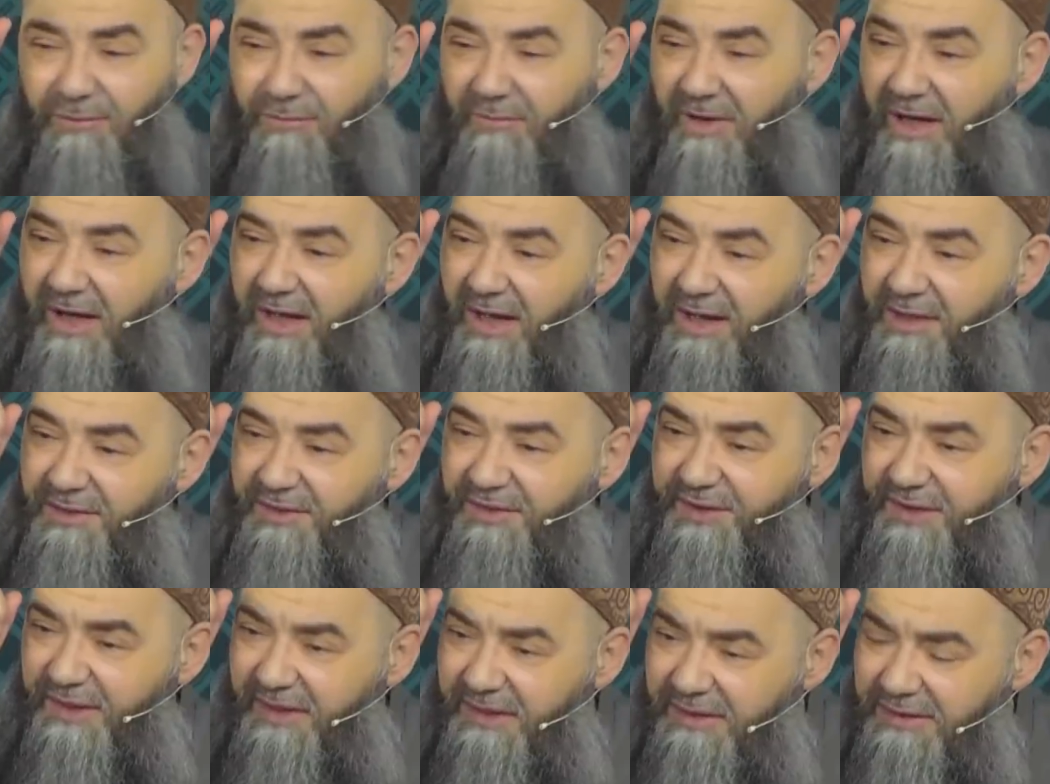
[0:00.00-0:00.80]

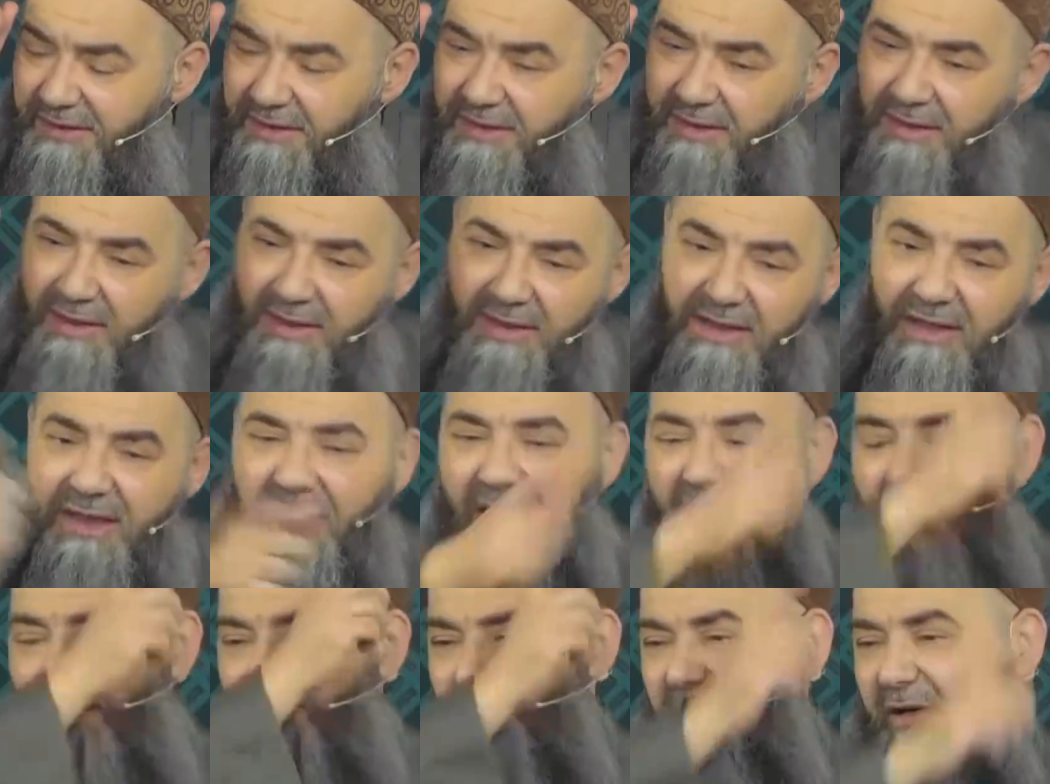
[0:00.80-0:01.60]
madın
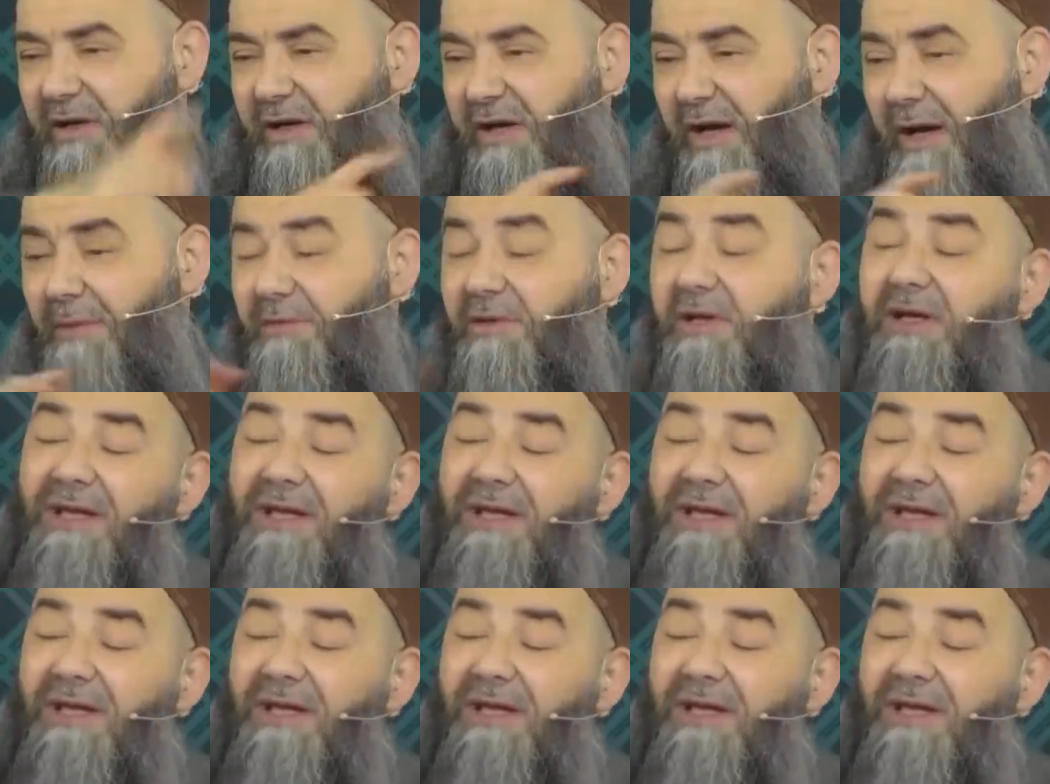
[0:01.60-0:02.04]
ila mül kıyam.